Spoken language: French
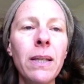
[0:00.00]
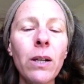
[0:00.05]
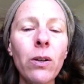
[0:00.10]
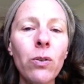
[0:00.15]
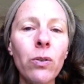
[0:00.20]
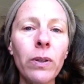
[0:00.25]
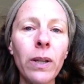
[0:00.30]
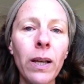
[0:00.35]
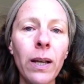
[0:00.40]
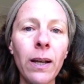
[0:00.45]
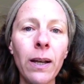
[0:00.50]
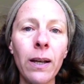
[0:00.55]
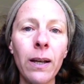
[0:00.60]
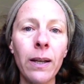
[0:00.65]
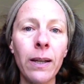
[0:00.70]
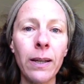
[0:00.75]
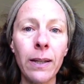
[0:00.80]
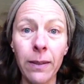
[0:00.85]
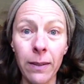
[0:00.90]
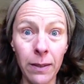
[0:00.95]
dès qu'on
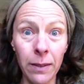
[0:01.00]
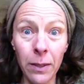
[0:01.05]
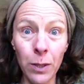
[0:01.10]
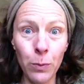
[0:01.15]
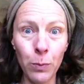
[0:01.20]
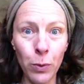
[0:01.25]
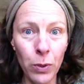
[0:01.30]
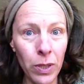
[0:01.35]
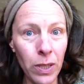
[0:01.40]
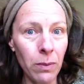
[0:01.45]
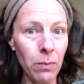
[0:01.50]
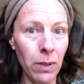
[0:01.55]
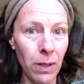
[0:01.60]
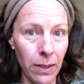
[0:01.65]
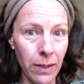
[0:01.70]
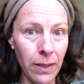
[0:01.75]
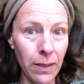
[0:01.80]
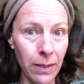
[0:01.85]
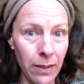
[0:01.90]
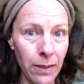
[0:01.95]
a été
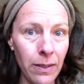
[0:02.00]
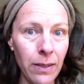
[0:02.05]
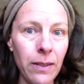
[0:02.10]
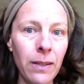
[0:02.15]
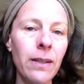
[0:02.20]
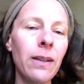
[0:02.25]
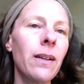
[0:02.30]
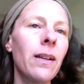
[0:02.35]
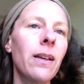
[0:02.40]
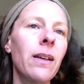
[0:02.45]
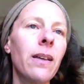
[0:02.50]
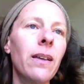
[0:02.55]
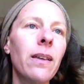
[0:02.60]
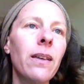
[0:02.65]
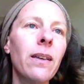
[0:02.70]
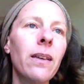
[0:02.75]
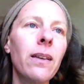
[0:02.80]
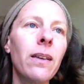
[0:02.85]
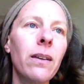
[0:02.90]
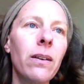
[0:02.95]
disponible ici
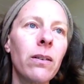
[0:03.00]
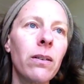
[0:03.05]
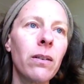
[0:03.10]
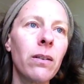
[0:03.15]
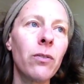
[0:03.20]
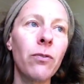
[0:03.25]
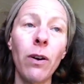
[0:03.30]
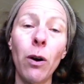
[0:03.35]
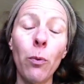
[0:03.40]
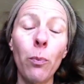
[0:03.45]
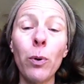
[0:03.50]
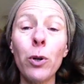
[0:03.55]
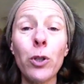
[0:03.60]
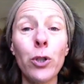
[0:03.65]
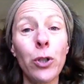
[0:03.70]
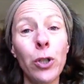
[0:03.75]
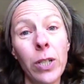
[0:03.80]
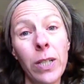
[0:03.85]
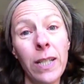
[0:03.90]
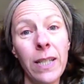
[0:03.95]
et euh, enfin
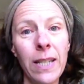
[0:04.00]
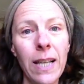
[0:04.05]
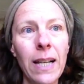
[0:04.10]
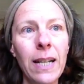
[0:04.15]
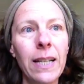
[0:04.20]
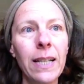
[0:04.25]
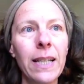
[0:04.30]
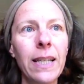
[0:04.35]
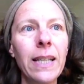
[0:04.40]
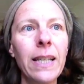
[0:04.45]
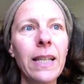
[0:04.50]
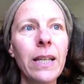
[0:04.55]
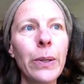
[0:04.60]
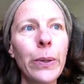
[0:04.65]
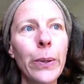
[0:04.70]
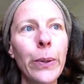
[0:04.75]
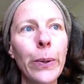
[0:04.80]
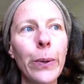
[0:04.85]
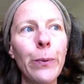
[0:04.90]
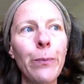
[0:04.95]
proche de chez elles et
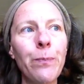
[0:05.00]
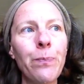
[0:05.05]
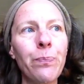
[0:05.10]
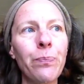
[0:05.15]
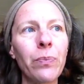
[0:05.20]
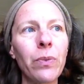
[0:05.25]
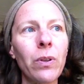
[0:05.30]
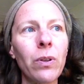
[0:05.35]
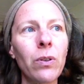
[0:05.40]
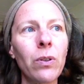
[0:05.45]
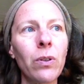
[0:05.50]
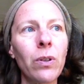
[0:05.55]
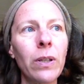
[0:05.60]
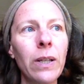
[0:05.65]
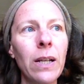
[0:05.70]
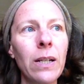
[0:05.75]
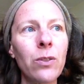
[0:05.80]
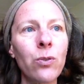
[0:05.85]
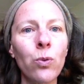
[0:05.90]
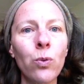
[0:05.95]
euh,
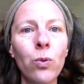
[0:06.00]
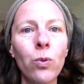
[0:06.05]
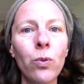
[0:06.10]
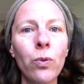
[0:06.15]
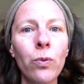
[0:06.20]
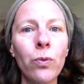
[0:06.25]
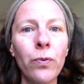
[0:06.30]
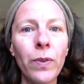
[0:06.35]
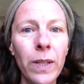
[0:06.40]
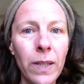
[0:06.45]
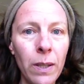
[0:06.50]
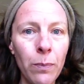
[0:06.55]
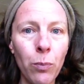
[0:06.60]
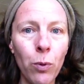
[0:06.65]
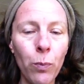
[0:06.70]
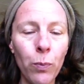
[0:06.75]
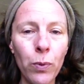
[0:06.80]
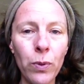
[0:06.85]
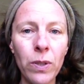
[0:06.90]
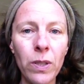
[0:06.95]
qu'elles ont fait ces
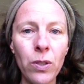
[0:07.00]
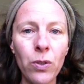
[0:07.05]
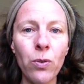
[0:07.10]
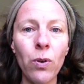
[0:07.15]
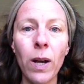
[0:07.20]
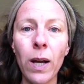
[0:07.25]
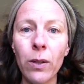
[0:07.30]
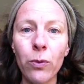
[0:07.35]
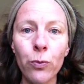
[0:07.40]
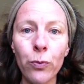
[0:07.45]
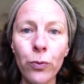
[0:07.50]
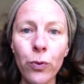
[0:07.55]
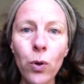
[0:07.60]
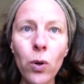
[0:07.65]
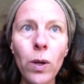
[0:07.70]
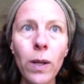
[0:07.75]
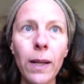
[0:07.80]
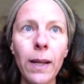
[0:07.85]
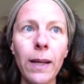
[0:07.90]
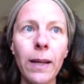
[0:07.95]
propositions là à
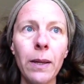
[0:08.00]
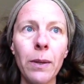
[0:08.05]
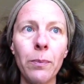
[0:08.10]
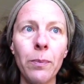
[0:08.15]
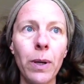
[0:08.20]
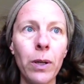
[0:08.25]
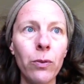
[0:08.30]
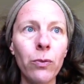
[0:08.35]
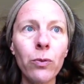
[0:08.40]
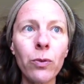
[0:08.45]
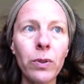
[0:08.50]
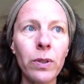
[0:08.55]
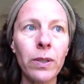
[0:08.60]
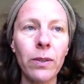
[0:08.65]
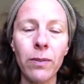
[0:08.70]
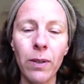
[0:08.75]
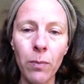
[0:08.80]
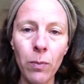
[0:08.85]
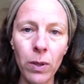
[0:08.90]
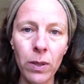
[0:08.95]
nouveau, ben, nous on
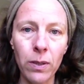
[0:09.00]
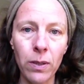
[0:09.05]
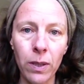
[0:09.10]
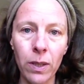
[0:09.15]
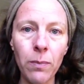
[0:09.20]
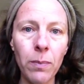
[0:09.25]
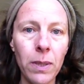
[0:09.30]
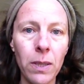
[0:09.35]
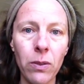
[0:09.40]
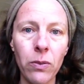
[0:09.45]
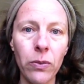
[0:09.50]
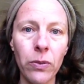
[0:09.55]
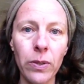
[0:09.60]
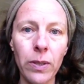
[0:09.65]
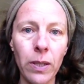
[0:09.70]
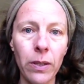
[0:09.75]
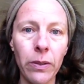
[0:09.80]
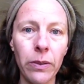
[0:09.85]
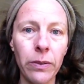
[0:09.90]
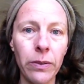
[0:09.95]
s'est vraiment inscrit parce que
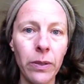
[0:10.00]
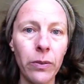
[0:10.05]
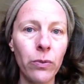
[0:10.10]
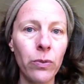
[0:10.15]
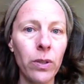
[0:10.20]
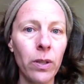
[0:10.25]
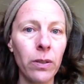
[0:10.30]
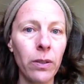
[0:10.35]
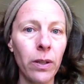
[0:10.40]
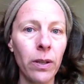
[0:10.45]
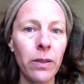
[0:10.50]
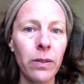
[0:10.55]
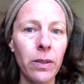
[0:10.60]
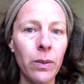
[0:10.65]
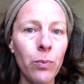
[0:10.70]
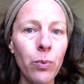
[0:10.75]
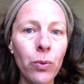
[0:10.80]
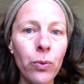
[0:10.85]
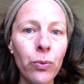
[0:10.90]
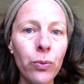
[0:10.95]
ça, nous
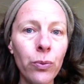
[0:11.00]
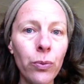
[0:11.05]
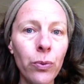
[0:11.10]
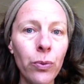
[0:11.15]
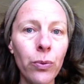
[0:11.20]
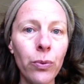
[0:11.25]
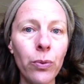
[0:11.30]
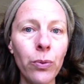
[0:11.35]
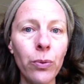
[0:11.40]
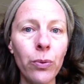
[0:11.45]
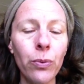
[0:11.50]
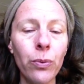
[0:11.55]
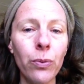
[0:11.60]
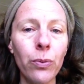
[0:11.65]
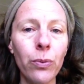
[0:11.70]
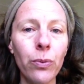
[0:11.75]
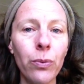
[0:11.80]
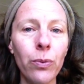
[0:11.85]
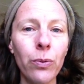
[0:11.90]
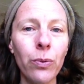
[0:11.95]
intéressait beaucoup
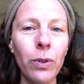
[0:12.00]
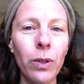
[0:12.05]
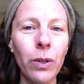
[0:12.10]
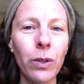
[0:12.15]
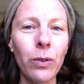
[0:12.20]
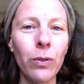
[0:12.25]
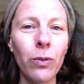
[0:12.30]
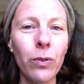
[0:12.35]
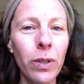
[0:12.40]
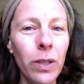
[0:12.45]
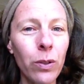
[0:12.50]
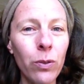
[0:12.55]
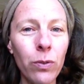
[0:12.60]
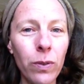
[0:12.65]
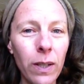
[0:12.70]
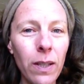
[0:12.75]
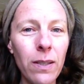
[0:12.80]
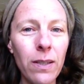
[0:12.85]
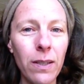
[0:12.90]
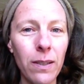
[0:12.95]
de,
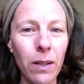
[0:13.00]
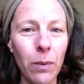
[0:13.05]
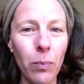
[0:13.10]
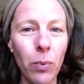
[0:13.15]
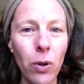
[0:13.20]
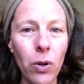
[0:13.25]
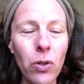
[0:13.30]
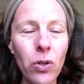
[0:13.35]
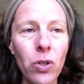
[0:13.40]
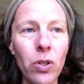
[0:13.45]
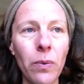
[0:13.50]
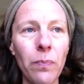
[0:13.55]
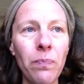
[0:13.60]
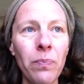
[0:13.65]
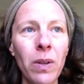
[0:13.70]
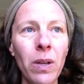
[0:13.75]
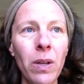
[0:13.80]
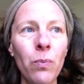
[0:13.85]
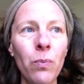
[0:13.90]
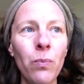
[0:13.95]
découvrir cette approche,
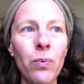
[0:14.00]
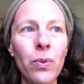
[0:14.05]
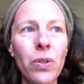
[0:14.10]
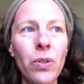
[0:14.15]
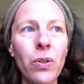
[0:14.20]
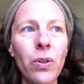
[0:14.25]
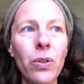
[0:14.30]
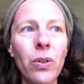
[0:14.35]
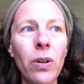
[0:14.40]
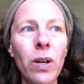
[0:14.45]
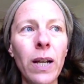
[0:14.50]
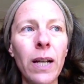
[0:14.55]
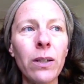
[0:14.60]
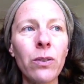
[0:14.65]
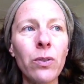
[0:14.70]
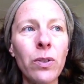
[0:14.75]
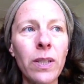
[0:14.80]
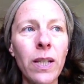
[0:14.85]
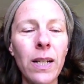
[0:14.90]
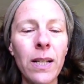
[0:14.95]
puisque dans la
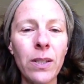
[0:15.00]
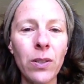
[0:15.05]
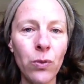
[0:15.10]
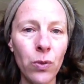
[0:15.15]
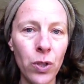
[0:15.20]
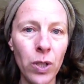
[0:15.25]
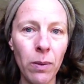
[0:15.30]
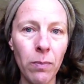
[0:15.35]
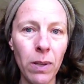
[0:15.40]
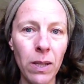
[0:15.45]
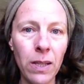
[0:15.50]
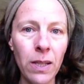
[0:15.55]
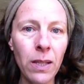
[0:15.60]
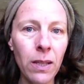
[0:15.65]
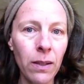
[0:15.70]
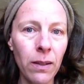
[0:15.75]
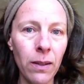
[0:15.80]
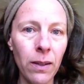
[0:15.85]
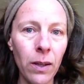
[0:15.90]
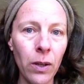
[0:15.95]
constellation
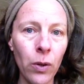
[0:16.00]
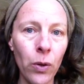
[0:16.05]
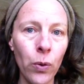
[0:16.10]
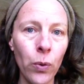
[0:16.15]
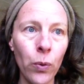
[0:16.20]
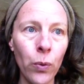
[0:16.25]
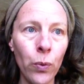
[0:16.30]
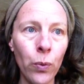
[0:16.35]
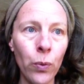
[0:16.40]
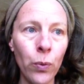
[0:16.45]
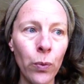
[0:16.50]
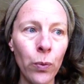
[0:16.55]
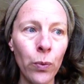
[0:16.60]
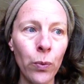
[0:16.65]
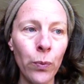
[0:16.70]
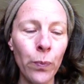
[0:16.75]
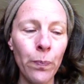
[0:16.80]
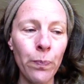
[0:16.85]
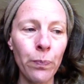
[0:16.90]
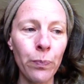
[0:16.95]
chamanique,
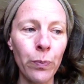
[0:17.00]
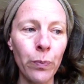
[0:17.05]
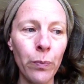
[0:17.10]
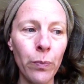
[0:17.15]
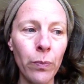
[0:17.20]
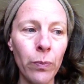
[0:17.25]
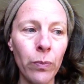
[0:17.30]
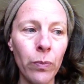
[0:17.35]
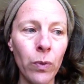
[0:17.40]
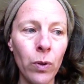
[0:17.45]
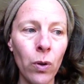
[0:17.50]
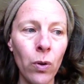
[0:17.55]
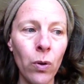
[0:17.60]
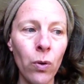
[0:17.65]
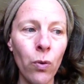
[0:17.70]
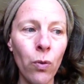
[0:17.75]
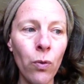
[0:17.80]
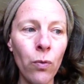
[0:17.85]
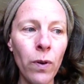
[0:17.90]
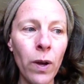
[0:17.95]
on,
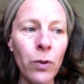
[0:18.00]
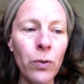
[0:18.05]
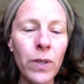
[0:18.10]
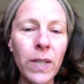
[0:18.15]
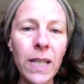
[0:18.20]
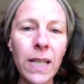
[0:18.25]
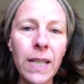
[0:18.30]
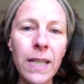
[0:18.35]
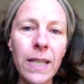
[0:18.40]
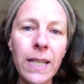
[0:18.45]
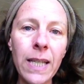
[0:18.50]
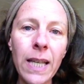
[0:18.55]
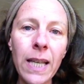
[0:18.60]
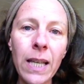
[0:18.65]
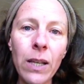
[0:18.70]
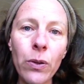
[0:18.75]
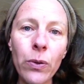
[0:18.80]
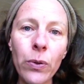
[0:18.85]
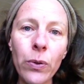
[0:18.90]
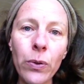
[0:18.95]
va
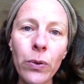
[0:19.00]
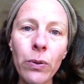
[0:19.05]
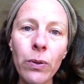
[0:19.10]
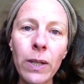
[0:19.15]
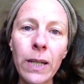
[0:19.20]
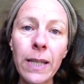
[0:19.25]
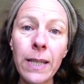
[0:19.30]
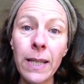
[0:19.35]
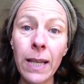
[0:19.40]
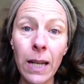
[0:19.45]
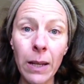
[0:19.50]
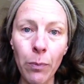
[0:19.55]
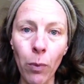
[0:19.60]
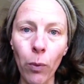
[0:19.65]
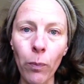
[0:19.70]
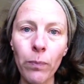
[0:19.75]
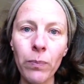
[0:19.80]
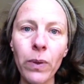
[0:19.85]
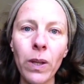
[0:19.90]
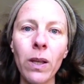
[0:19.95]
utiliser les
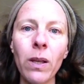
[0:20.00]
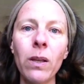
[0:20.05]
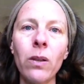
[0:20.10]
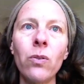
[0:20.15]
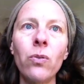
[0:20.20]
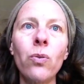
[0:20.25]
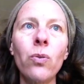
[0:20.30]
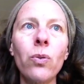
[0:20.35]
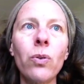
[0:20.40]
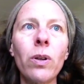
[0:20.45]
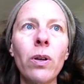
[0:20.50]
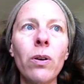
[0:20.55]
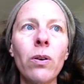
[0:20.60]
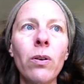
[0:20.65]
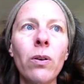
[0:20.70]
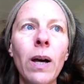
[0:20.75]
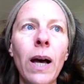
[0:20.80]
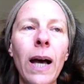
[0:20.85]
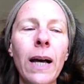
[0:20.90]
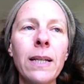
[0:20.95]
éléments. Donc
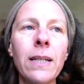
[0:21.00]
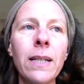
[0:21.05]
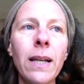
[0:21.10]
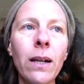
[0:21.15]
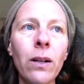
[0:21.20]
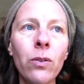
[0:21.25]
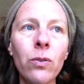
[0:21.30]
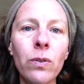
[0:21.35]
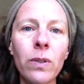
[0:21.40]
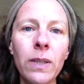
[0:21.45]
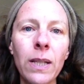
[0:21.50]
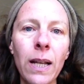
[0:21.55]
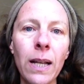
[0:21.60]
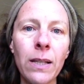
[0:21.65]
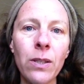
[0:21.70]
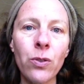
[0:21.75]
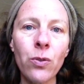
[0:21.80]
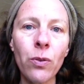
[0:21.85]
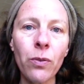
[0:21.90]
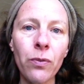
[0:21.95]
à chaque
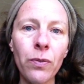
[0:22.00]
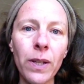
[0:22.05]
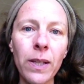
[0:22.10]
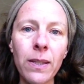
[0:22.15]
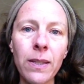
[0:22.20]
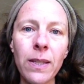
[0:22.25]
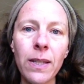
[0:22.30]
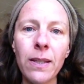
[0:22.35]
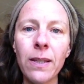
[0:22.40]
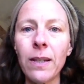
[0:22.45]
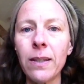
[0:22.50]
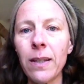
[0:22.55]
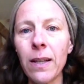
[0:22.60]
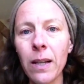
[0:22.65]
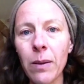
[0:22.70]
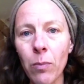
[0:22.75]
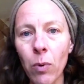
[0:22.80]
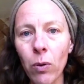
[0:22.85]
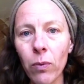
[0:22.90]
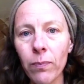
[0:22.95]
constellation, en fait, c'est un
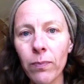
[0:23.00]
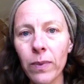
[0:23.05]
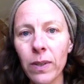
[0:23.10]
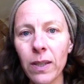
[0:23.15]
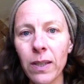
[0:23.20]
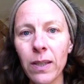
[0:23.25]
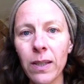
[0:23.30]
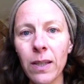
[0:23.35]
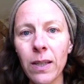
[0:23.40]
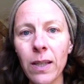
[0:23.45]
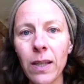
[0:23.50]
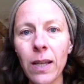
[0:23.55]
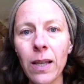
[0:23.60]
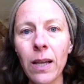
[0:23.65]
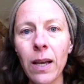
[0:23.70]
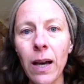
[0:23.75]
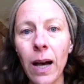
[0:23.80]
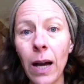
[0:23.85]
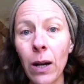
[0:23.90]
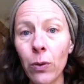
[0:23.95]
élément qui
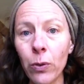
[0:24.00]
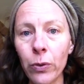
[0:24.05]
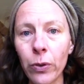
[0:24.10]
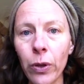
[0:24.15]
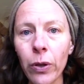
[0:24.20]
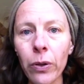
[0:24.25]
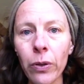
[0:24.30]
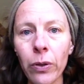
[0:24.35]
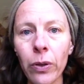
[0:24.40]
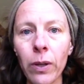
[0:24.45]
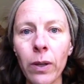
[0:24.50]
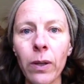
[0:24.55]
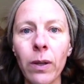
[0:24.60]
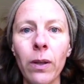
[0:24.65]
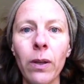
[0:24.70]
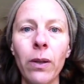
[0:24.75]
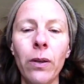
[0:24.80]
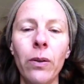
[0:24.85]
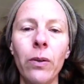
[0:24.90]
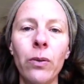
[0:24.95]
est à l'honneur.
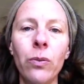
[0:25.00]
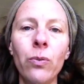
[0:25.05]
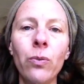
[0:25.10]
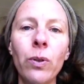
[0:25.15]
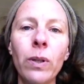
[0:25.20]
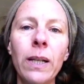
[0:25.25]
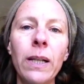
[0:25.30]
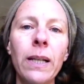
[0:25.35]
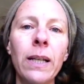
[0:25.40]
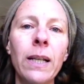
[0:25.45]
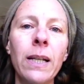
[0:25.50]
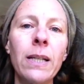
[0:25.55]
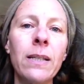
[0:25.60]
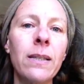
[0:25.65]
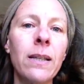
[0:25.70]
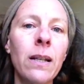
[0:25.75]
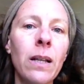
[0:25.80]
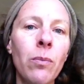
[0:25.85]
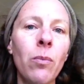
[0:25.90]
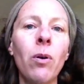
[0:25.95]
Euh, donc
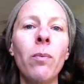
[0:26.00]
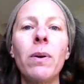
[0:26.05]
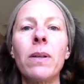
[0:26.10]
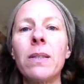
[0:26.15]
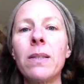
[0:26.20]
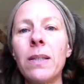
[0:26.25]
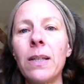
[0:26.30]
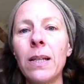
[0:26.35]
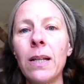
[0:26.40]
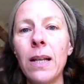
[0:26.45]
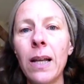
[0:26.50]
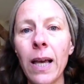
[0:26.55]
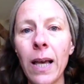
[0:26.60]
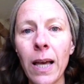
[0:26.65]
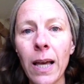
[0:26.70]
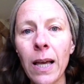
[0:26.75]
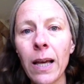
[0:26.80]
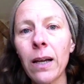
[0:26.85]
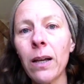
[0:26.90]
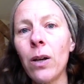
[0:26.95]
les, éléments, bah, c'est
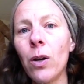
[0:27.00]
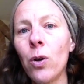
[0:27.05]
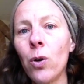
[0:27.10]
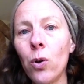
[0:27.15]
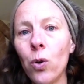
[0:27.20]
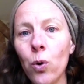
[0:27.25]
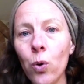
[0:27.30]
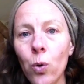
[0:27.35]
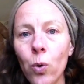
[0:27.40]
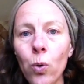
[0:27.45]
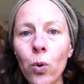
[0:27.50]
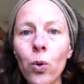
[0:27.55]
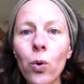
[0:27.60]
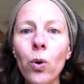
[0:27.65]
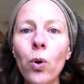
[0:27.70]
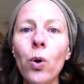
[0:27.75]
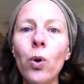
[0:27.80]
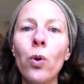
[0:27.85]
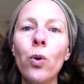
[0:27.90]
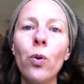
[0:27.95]
l'air,
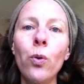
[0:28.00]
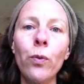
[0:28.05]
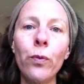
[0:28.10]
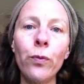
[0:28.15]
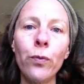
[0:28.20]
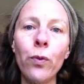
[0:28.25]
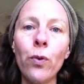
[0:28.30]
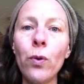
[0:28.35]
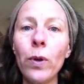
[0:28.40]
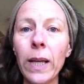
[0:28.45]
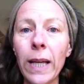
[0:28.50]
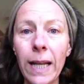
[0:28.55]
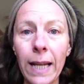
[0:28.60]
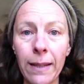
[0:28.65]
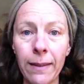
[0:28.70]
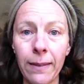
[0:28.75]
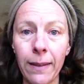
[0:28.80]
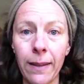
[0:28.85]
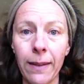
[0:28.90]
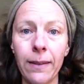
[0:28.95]
l'eau, le feu et
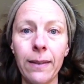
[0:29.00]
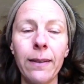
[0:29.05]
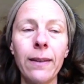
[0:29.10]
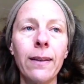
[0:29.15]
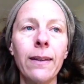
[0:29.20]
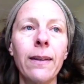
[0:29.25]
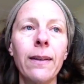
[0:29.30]
la terre.